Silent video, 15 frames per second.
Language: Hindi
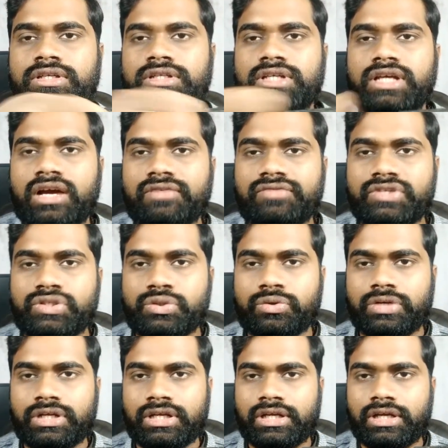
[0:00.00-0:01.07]
ये काफ़ी
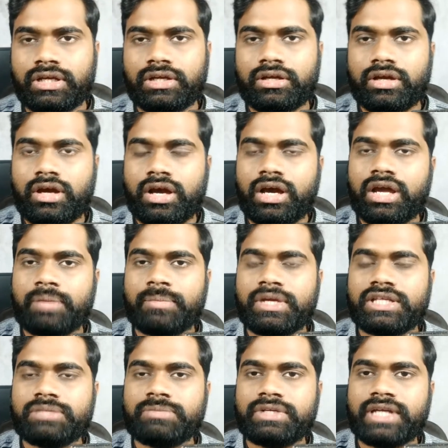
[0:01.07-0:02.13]
छोटे हैं अगर मैं
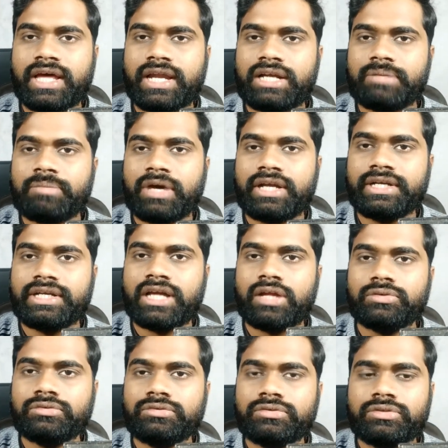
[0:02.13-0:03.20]
इसमें डायरेक्ट पानी
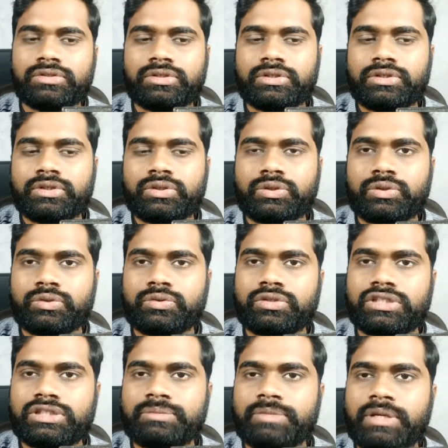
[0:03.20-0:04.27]
डालूं तो
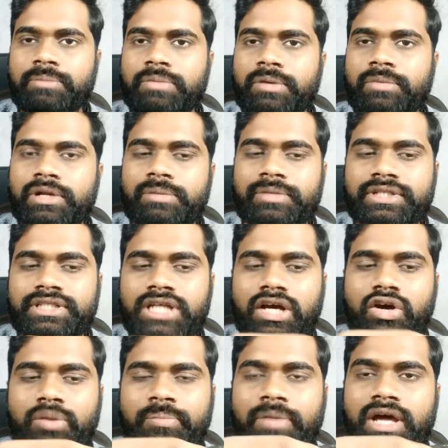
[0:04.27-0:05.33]
इसमें बबल बन
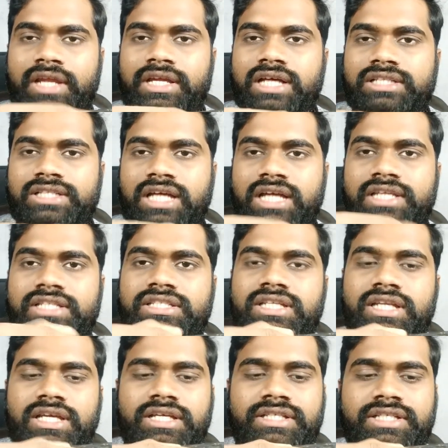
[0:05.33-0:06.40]
जाएगा और पानी आसानी
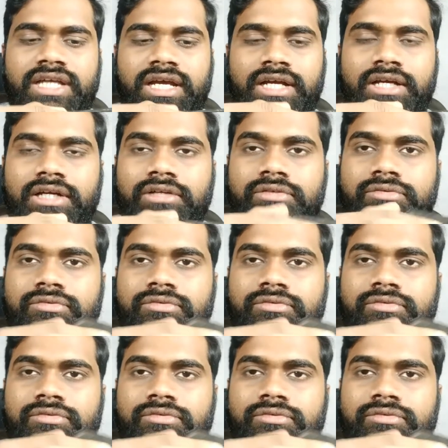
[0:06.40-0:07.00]
से नहीं जाएगा